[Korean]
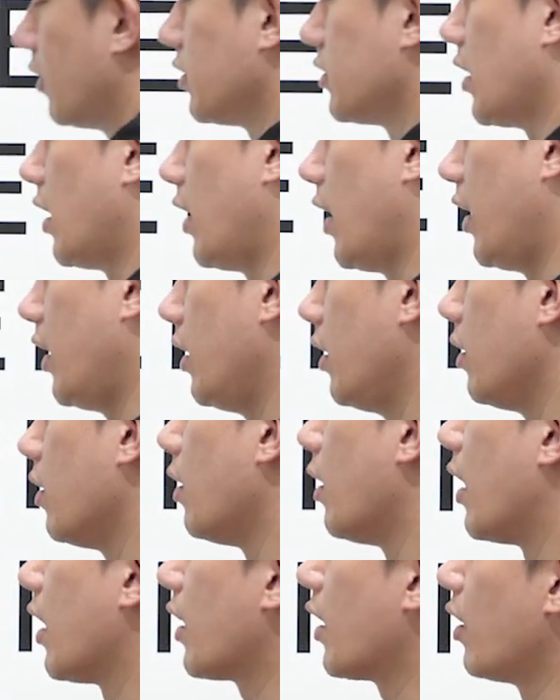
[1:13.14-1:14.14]
자
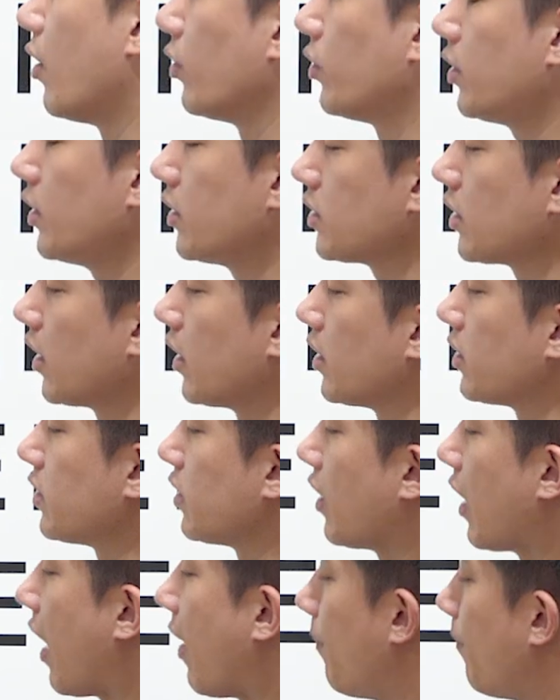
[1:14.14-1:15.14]
레이어 아까 어떻게
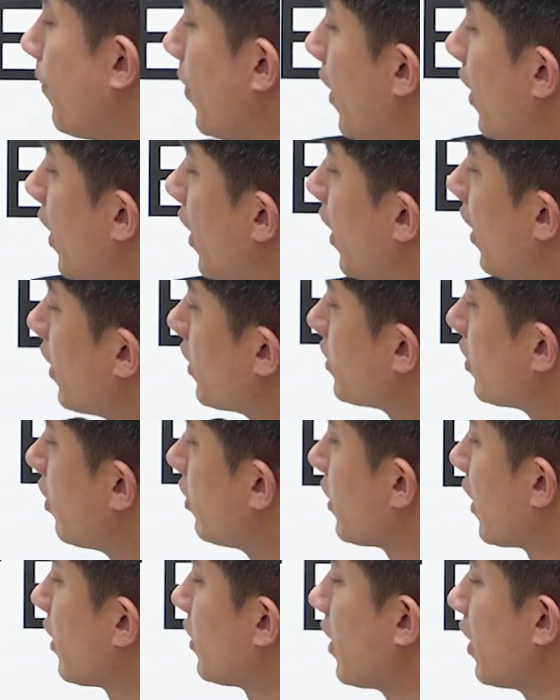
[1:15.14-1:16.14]
잘랐어요?
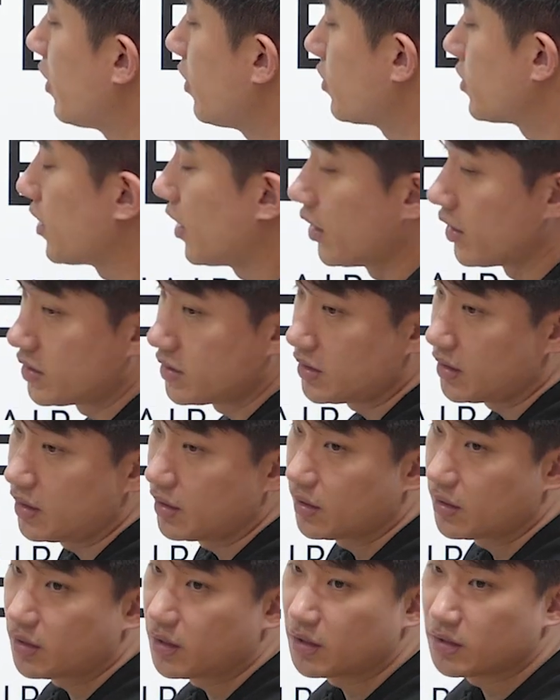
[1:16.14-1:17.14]
앞에서 다 당겨서 잘랐지.
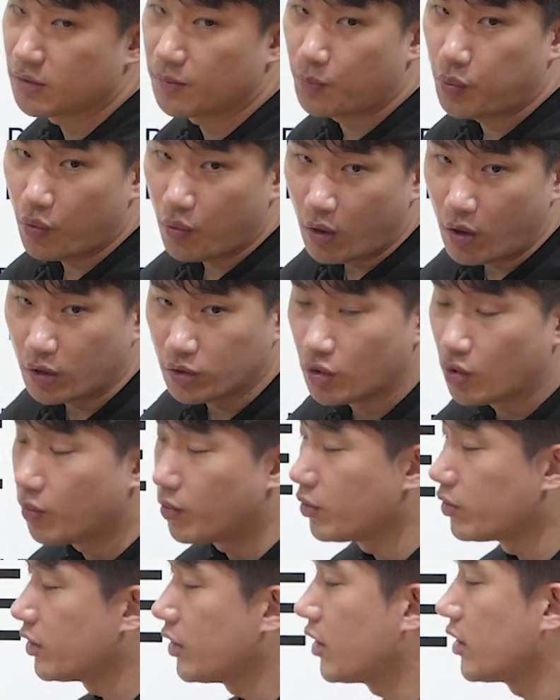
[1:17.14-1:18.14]
그래서 포워드
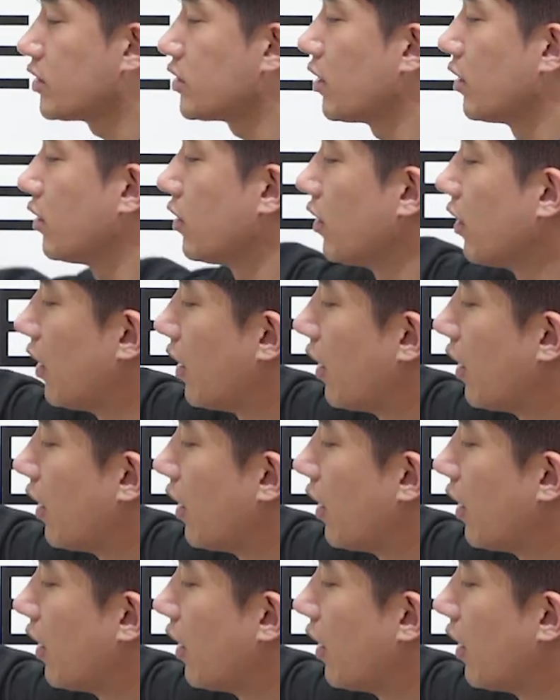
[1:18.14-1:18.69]
오버 디렉션